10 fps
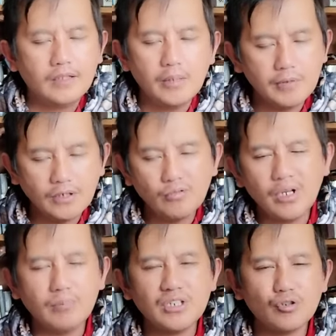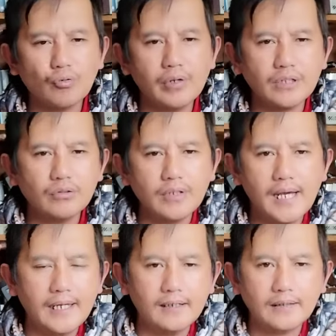Na minanungin, mention ko na ito yung
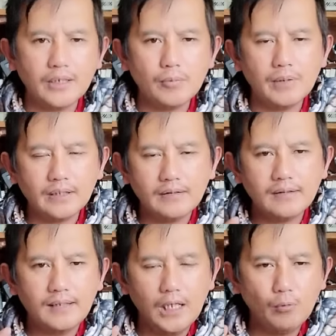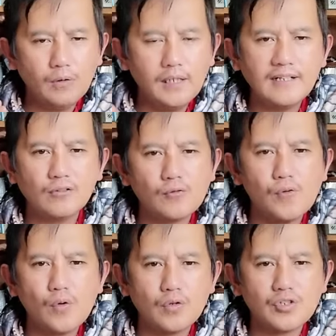aral tayo. But I would like to
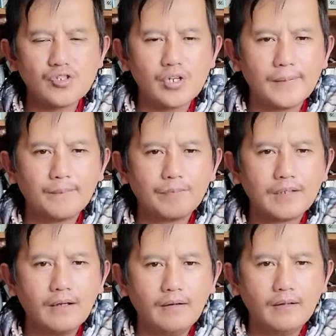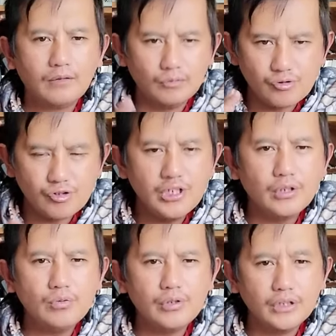focus no
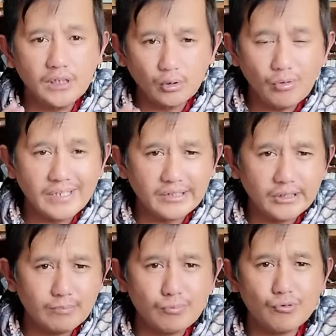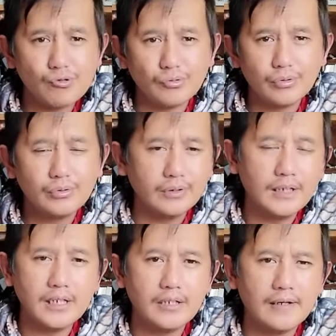sino itinanglukat iti puso
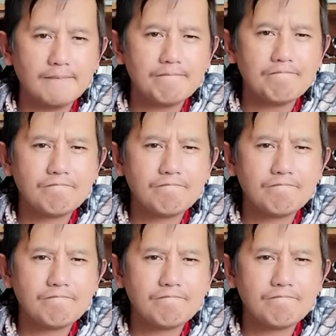ni Lydia.